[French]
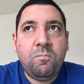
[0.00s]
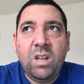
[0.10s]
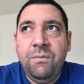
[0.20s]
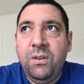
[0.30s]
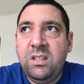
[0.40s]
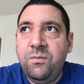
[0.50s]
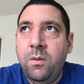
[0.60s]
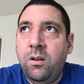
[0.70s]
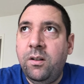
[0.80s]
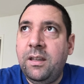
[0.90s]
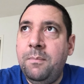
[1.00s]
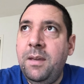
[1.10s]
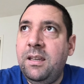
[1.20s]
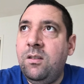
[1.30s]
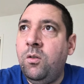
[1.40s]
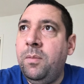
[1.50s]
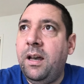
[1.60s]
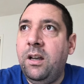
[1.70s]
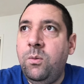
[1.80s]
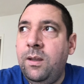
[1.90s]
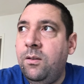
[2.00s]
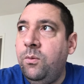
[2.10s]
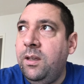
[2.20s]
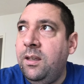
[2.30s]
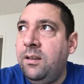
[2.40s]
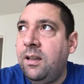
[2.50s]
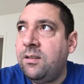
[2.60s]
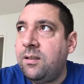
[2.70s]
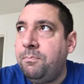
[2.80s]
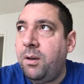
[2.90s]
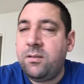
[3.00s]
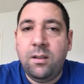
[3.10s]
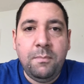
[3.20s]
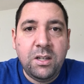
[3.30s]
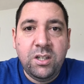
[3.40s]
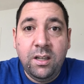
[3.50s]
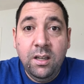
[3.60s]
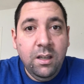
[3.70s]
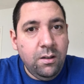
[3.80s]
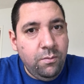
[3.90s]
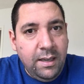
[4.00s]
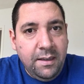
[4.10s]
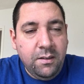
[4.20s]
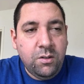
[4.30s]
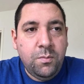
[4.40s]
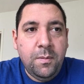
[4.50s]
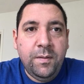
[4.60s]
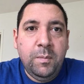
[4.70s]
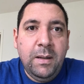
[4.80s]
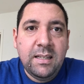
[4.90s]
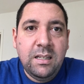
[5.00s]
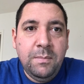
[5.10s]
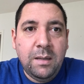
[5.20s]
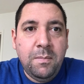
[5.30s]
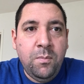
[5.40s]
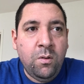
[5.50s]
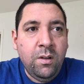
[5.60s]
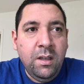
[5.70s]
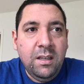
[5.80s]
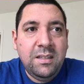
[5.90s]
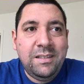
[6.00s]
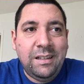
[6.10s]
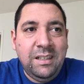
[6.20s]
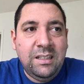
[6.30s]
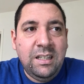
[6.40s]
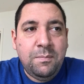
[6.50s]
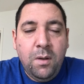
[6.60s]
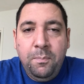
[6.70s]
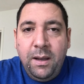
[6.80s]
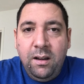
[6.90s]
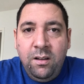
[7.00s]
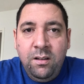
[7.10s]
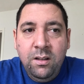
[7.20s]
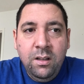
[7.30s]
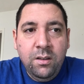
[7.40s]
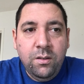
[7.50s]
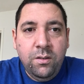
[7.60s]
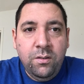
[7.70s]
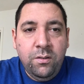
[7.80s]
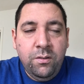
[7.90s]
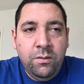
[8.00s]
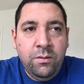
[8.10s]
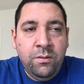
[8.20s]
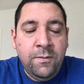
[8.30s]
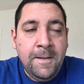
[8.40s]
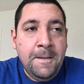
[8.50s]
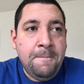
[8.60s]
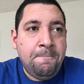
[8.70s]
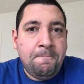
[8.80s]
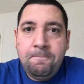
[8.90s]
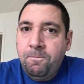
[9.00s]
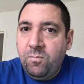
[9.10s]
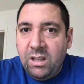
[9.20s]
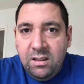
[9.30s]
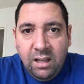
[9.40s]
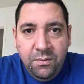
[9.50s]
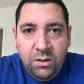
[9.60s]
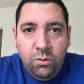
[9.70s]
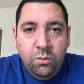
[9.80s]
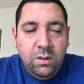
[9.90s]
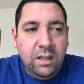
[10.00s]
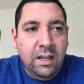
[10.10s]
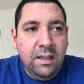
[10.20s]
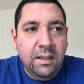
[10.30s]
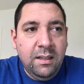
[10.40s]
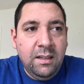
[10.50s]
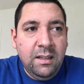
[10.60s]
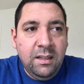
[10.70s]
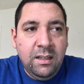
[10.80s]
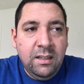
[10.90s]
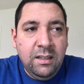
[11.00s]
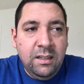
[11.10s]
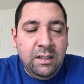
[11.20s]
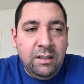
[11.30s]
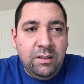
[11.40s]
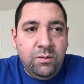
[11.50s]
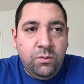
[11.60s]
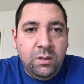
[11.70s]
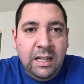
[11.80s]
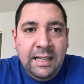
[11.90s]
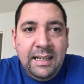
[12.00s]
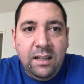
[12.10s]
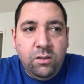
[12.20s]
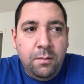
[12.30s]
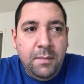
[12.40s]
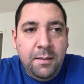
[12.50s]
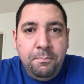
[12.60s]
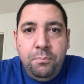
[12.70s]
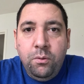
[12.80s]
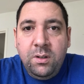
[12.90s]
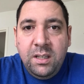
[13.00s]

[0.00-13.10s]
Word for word: effectivement, quand un mec te baragouine, oui, t'es à 100%, machin, ouais, je me mets à votre place, les mecs, mais bon, statistiquement parlant, euh, t'avais toutes les, toutes les cartes en main pour